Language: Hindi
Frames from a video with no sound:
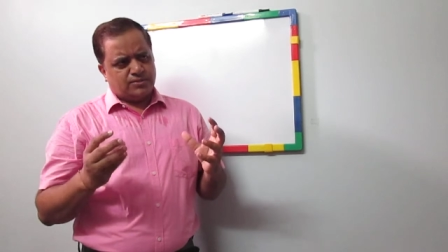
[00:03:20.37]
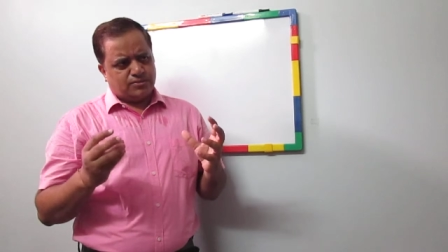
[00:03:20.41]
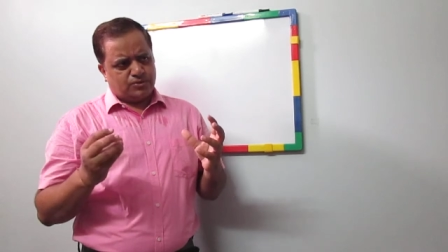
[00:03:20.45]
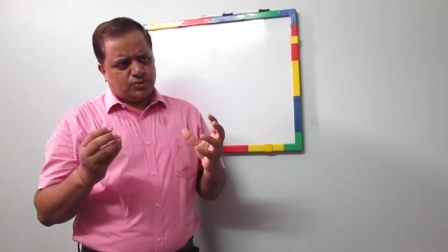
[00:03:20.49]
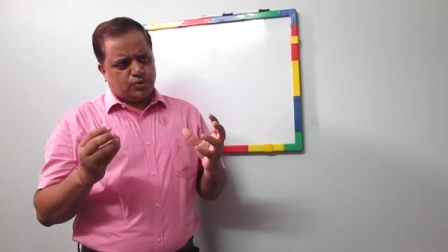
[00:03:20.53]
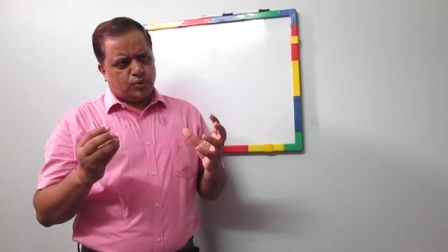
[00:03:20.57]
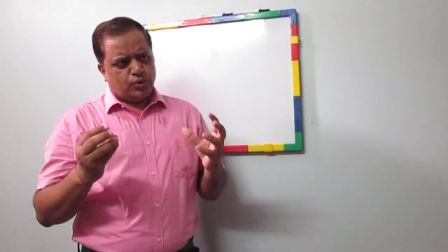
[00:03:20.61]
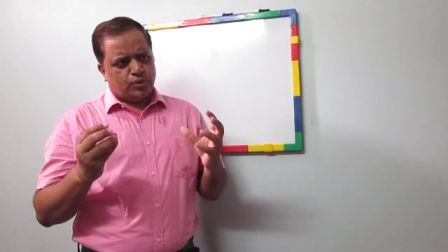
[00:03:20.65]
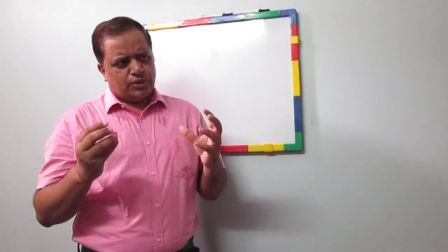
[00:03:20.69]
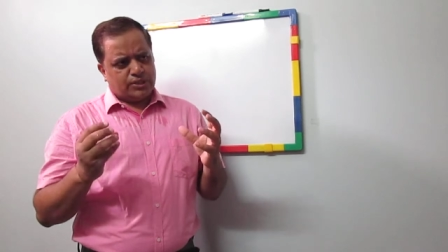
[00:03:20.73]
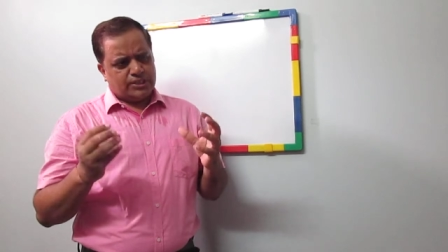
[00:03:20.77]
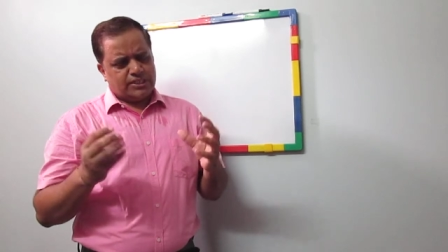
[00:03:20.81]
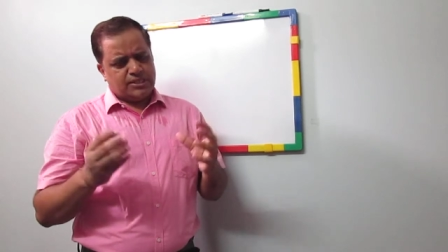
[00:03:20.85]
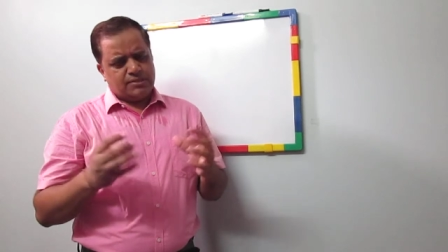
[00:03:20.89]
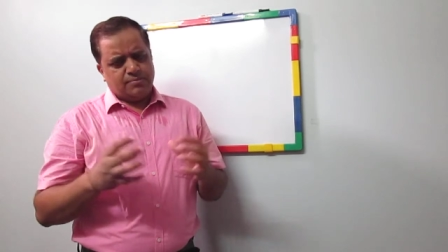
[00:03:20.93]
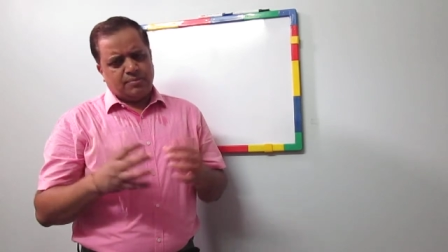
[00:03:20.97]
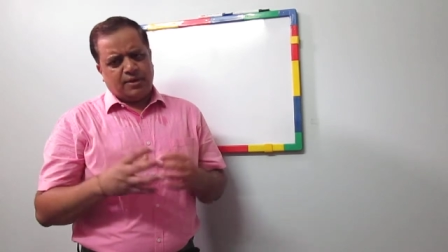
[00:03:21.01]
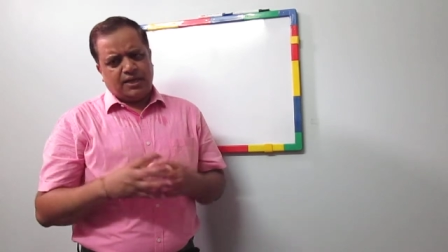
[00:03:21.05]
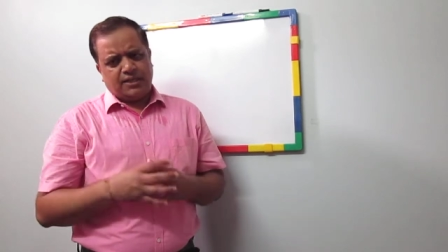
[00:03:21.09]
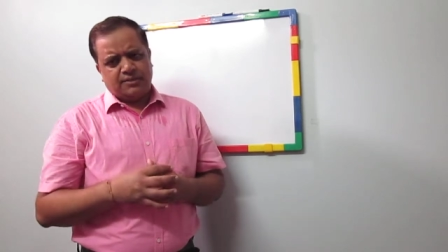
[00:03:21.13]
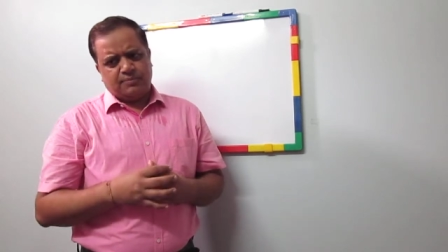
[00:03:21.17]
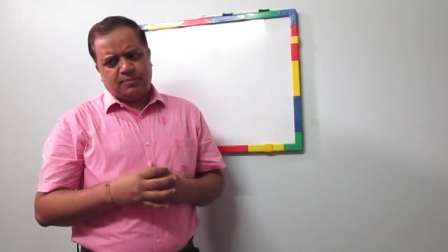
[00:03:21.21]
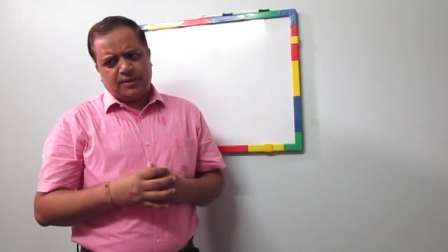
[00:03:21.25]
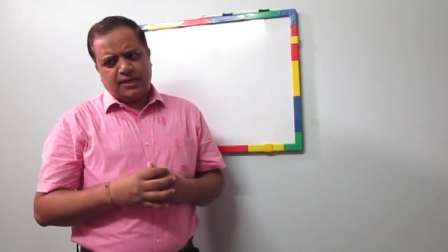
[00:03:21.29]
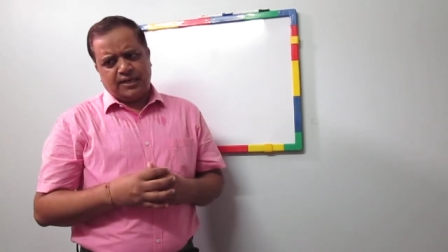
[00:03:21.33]
छोटी सी
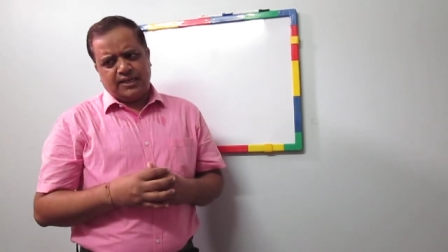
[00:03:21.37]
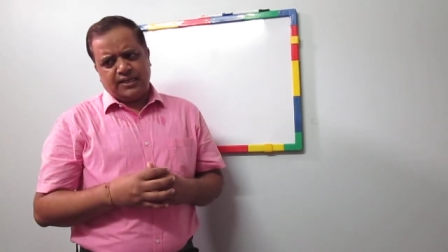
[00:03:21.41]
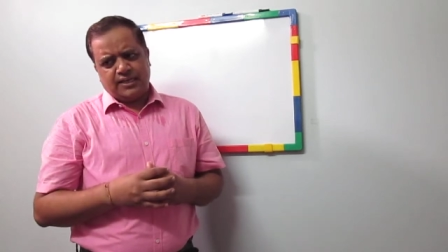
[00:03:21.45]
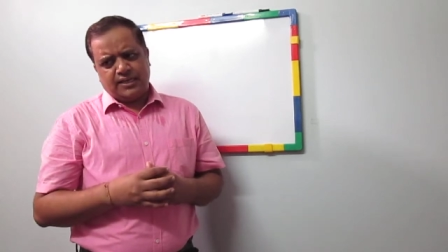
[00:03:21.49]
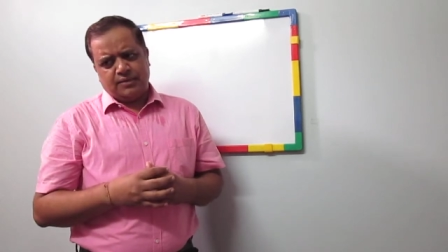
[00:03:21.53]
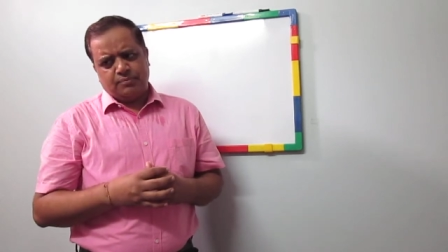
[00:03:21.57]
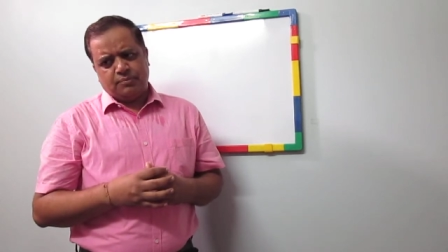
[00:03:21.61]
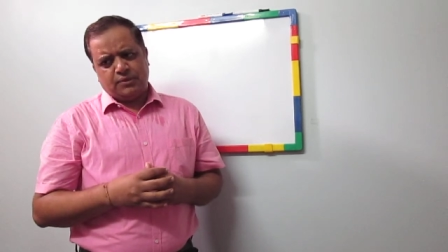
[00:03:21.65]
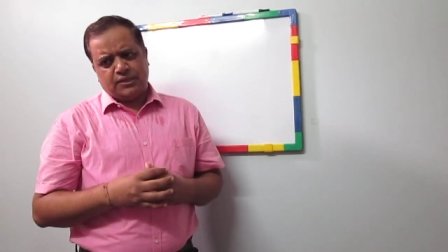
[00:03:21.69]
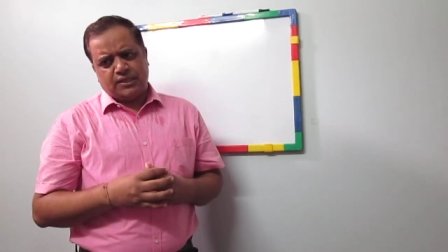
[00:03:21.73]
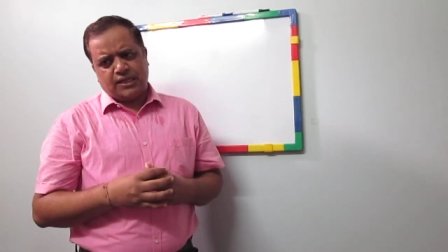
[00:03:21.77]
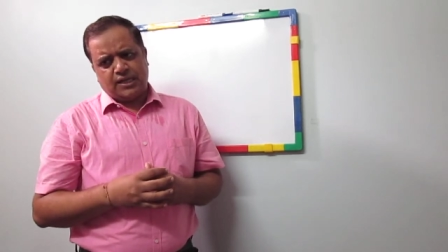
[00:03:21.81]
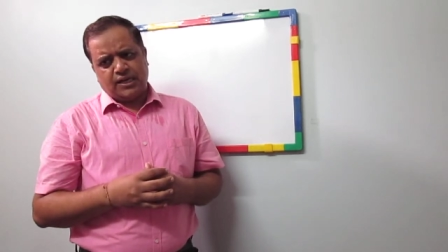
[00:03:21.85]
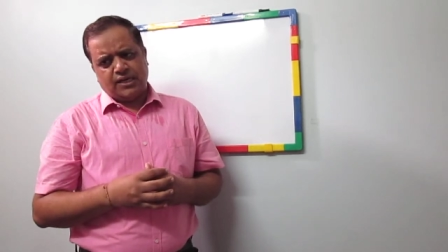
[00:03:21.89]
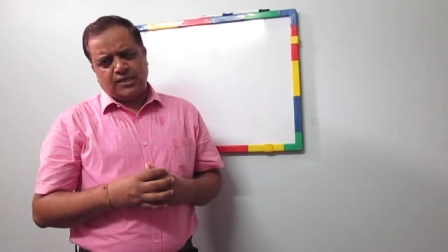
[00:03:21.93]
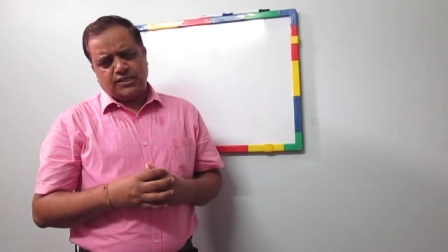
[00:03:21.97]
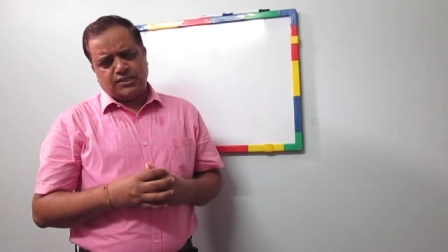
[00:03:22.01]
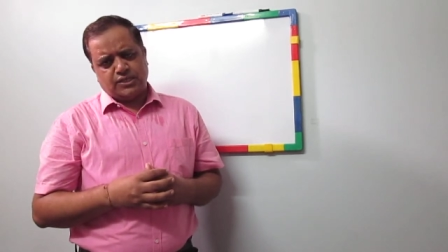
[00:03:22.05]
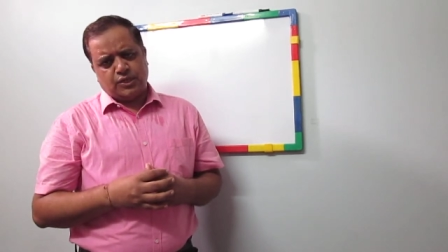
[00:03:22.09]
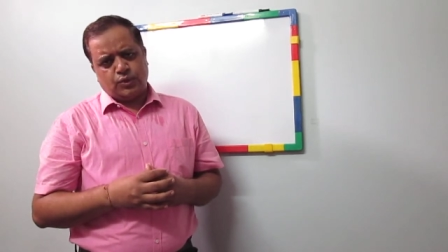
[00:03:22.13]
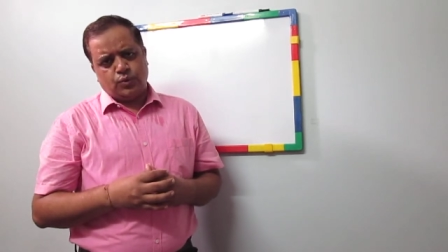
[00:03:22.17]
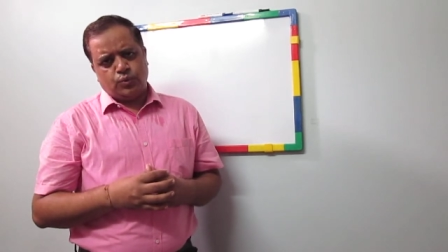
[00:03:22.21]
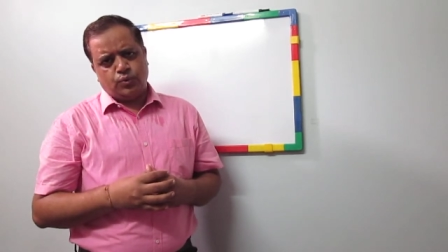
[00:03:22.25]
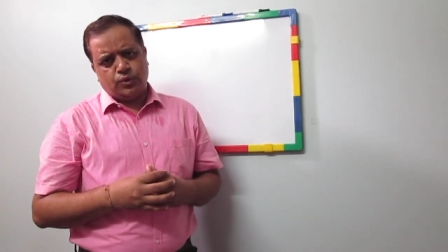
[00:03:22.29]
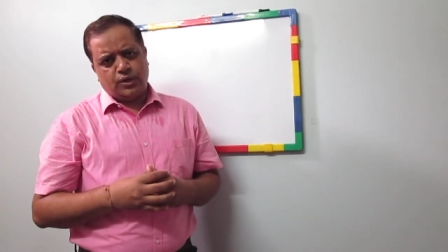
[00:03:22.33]
बात पहले ये बताना
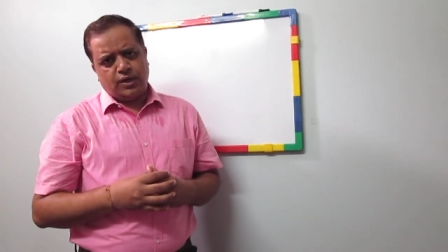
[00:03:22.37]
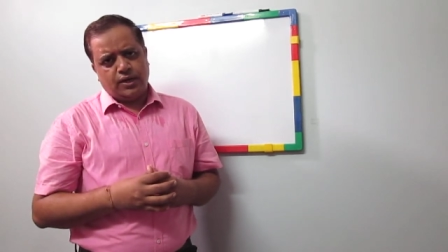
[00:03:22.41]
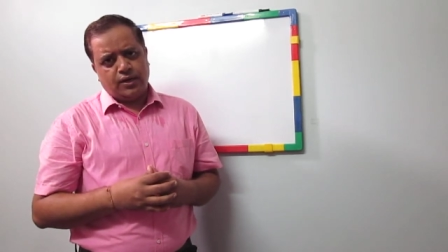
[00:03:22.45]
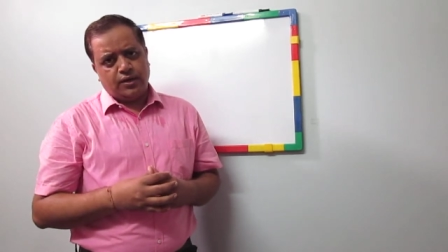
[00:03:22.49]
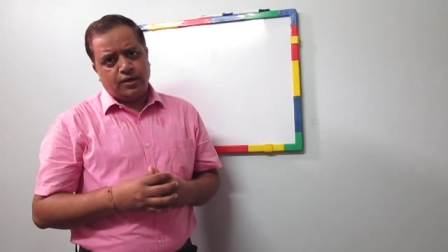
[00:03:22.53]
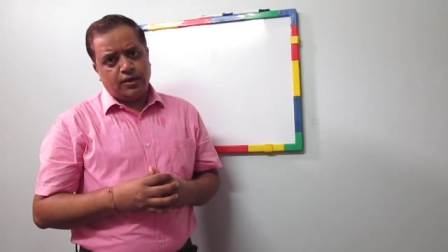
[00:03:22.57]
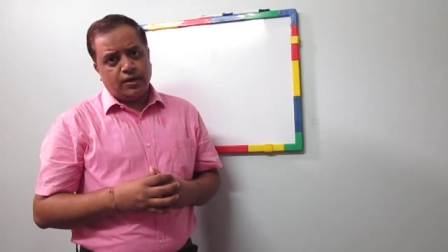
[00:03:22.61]
चाहूंगा